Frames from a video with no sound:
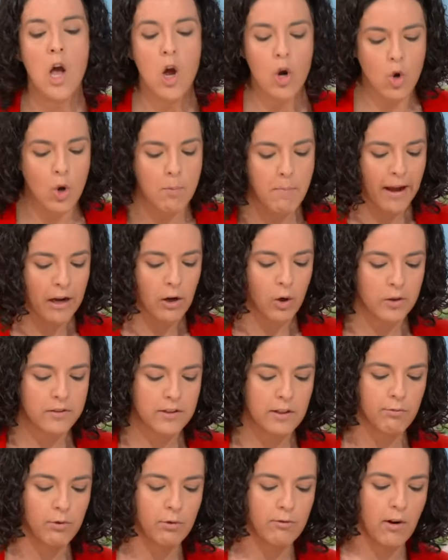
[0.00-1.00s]
Le
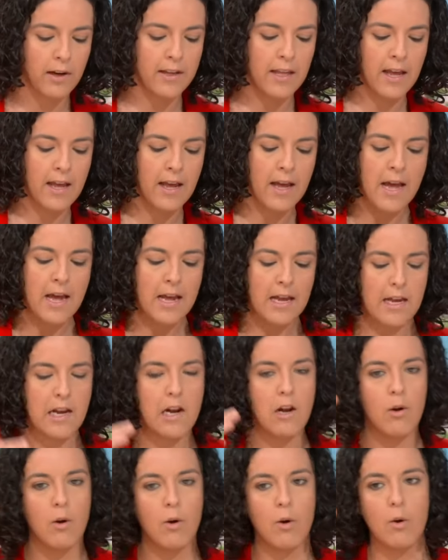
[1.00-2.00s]
mercredi, vous le voyez, ils
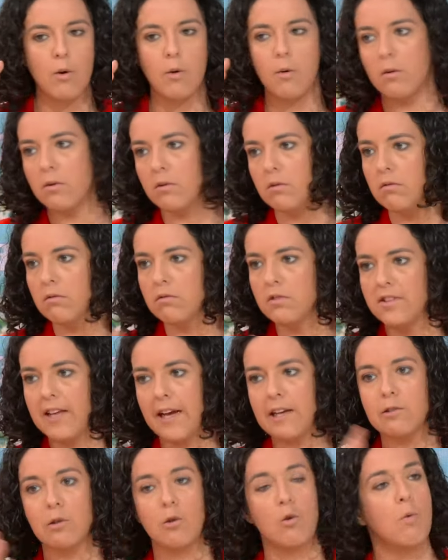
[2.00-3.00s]
n'excluent euh,
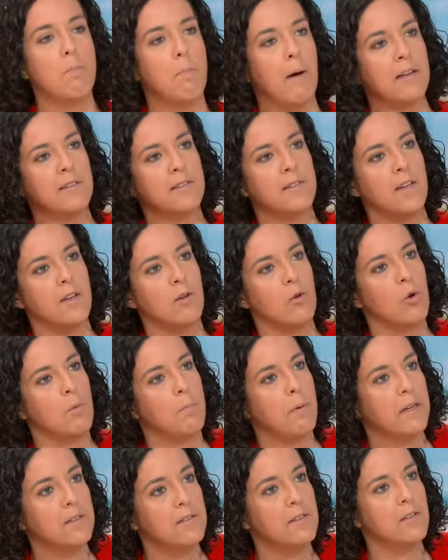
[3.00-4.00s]
exclut pas, c'est euh, le
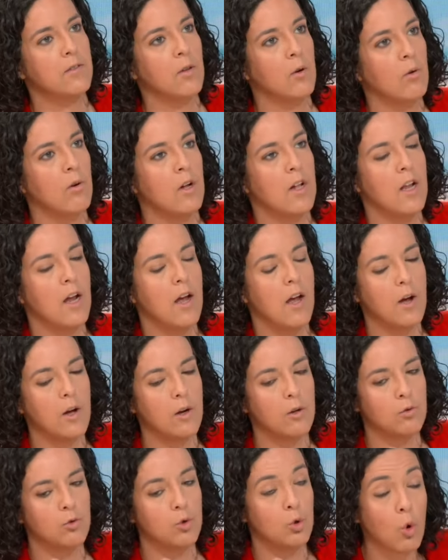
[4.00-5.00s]
président
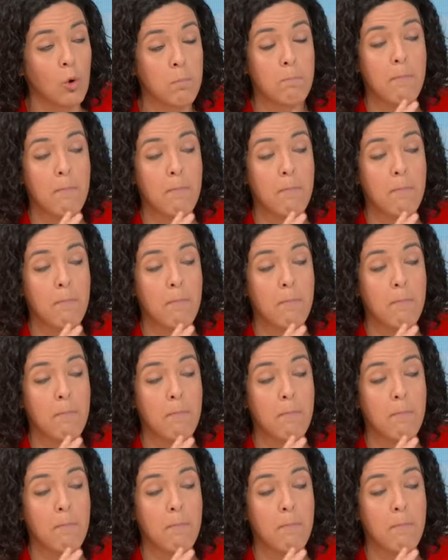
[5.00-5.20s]
du groupe